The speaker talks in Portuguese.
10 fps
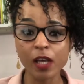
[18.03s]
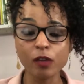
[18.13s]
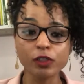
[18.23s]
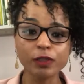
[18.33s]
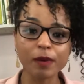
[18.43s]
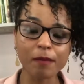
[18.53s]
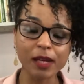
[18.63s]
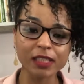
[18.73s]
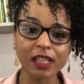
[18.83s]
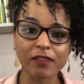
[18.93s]
e
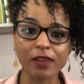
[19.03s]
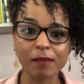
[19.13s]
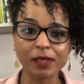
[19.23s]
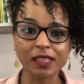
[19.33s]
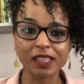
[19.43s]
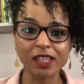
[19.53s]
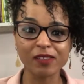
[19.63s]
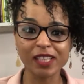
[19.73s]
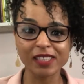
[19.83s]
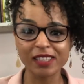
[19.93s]
ultimamente ela vem
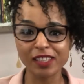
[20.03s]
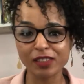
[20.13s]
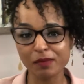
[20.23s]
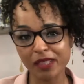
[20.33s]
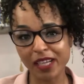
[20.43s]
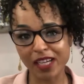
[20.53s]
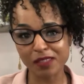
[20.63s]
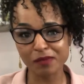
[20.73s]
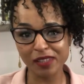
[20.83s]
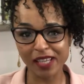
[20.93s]
apresentando o desejo de brincar
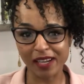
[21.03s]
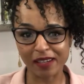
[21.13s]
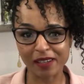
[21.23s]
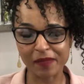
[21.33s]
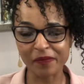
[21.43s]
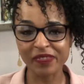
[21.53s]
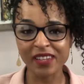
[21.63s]
de boneca.